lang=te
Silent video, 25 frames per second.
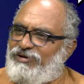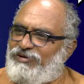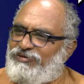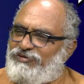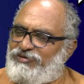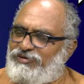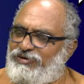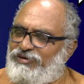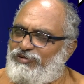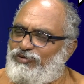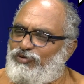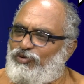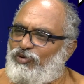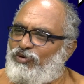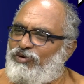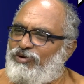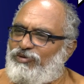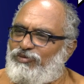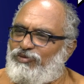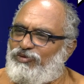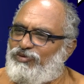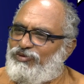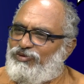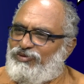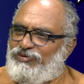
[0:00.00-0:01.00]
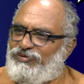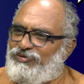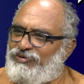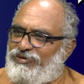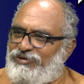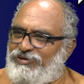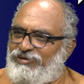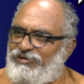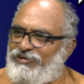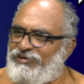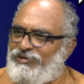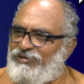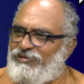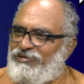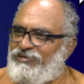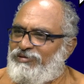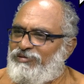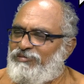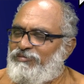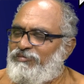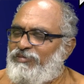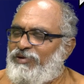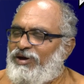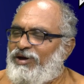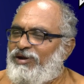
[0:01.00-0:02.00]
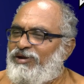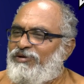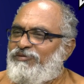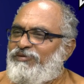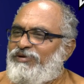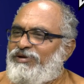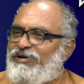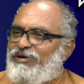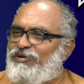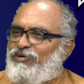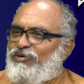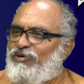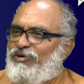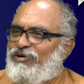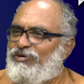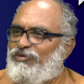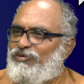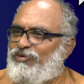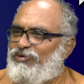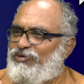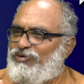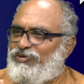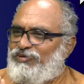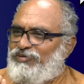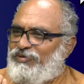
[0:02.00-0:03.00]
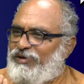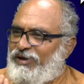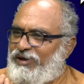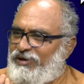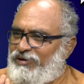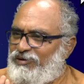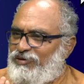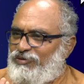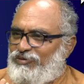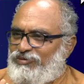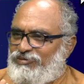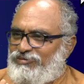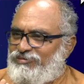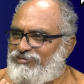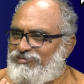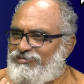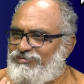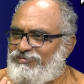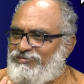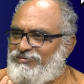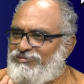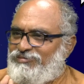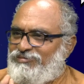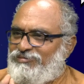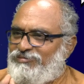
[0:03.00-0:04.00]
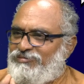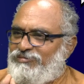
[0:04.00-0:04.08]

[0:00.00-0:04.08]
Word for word: ఇంట్రెస్టింగ్ కోణం ఒకటి ఉంది మానవీయ కోణం ఒకటి ఉంది ఆయనలో